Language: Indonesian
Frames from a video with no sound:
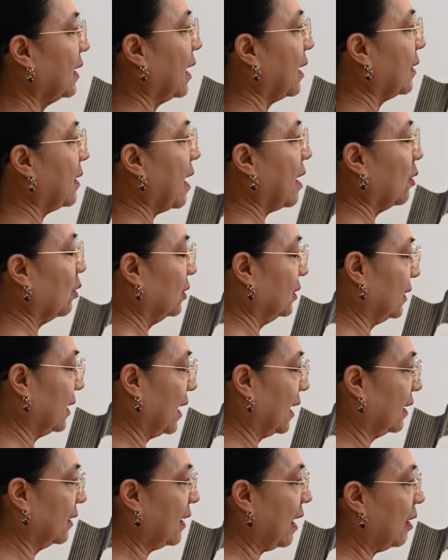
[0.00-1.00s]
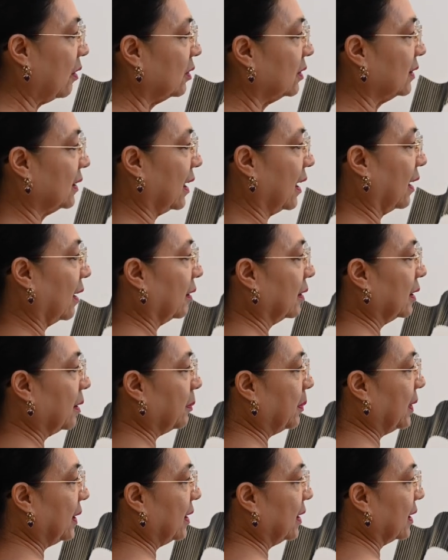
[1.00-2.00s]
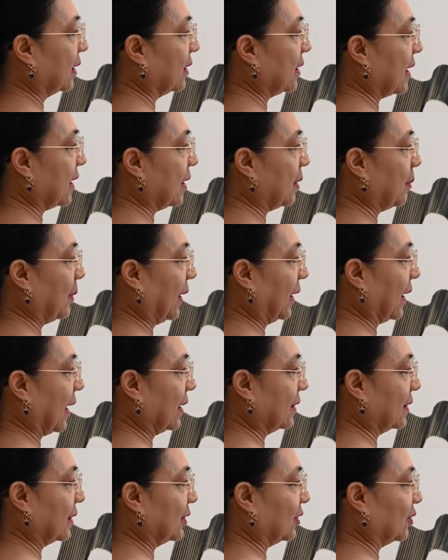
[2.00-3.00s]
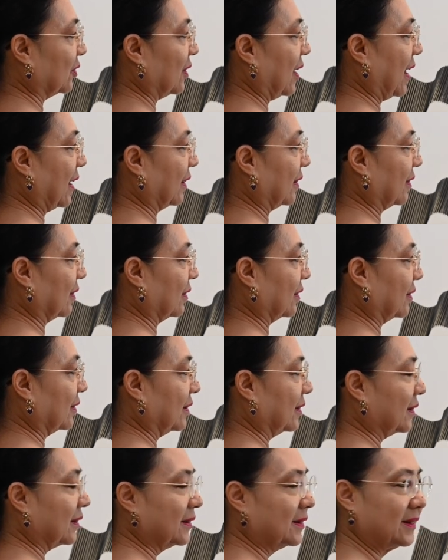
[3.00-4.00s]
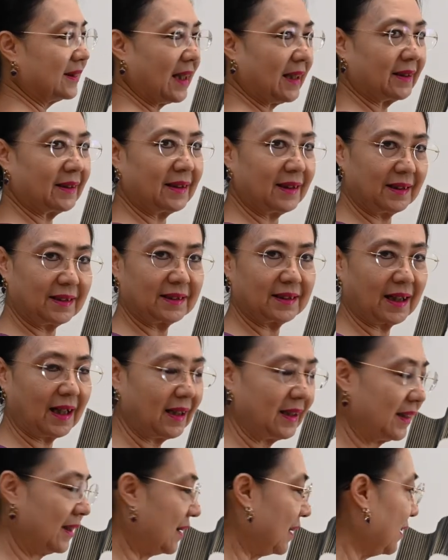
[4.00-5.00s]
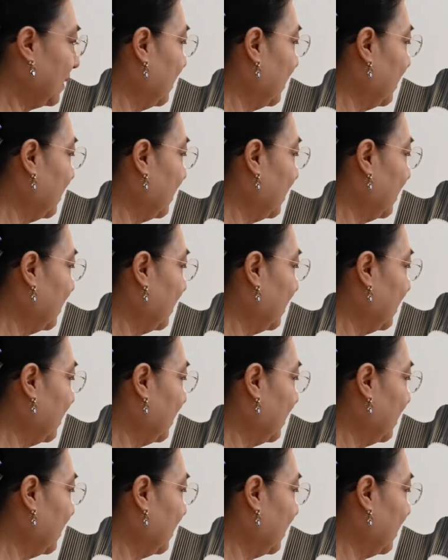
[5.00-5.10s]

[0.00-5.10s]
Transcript: dengan daunnya daunnya di pinggirnya ada merahnya juga itu cantik sekali